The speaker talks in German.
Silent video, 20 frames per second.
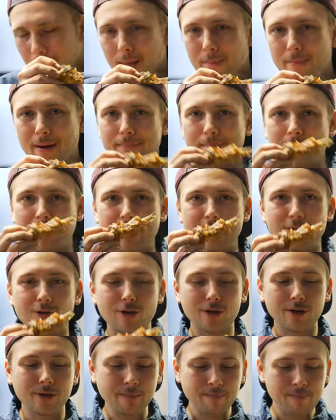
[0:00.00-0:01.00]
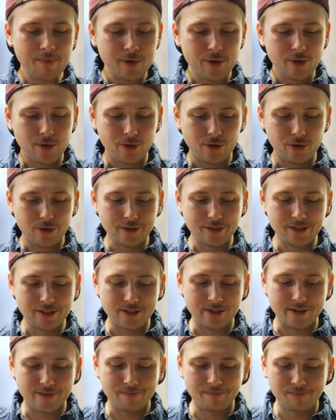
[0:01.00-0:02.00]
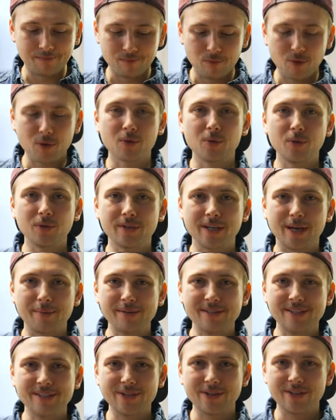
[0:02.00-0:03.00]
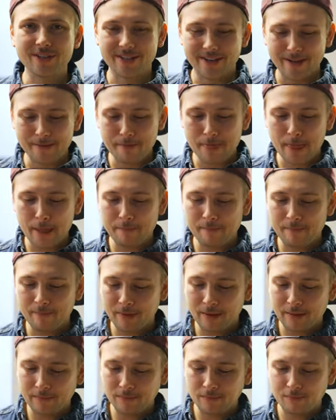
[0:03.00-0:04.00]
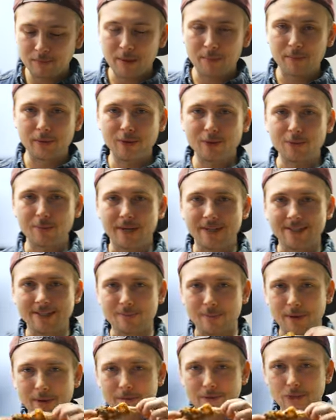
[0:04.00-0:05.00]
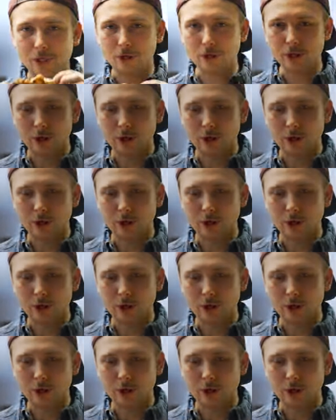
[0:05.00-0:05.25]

beim Nachkochen. Und ähm, guten Appetit euch, gell? Bis zum nächsten Mal. Ciao,